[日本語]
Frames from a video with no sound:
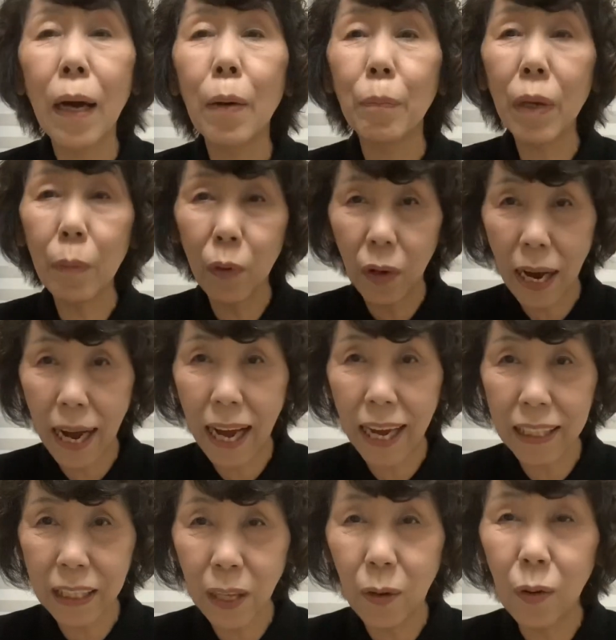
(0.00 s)
メモが
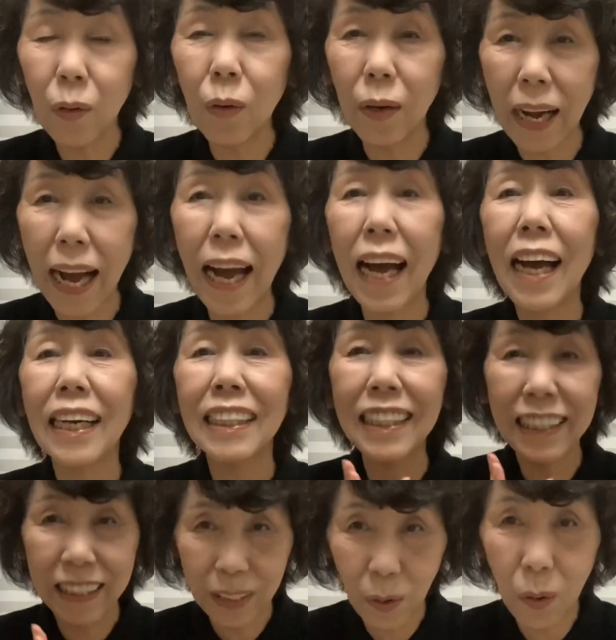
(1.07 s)
あった方がい
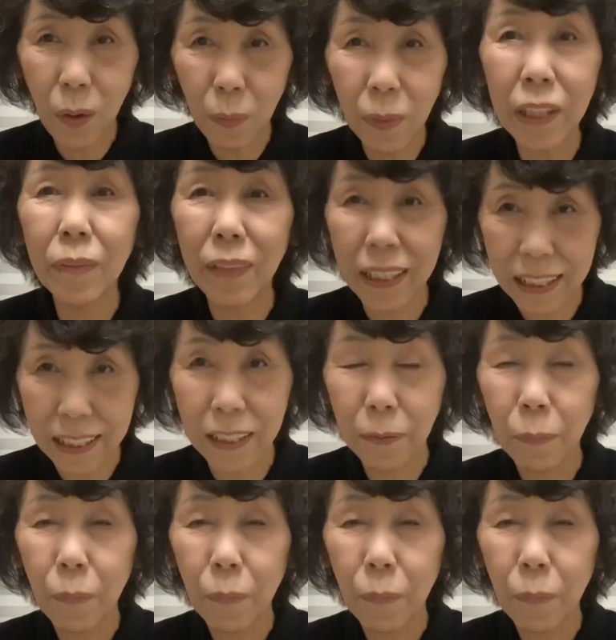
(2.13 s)
いと思います。